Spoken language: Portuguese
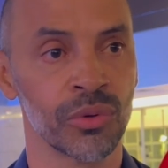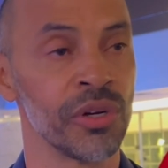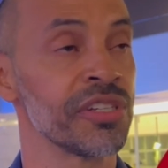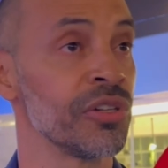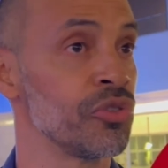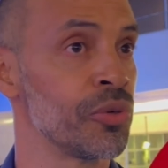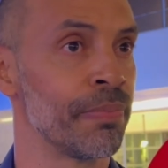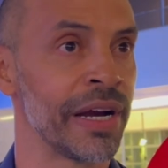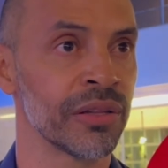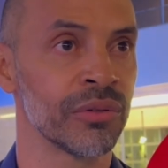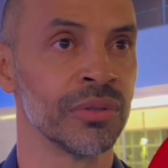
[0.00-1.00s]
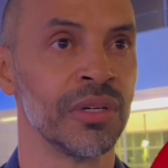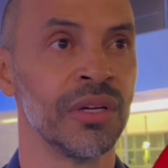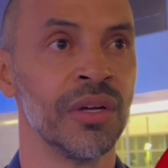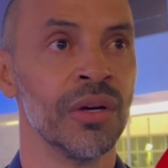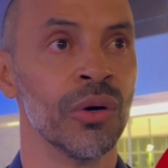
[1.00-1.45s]
conhecendo de perto
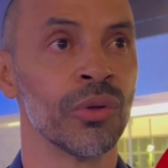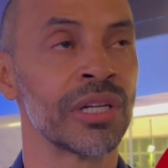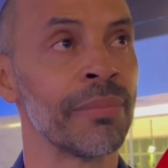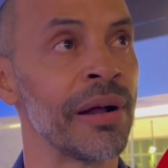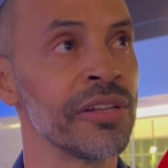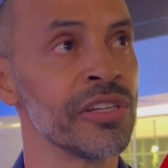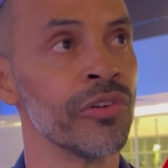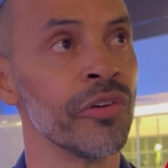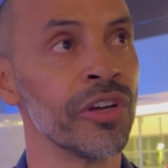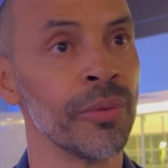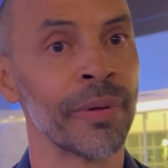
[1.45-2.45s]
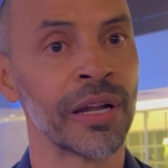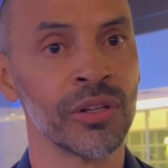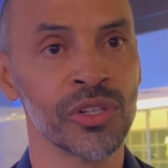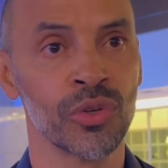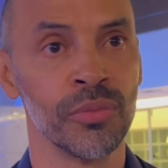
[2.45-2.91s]
o trabalho desenvolvido pela
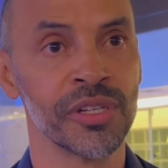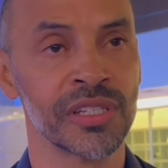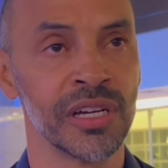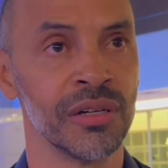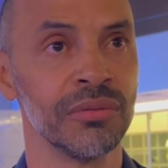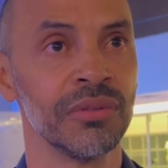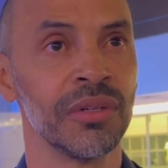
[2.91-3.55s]
nossa comissão.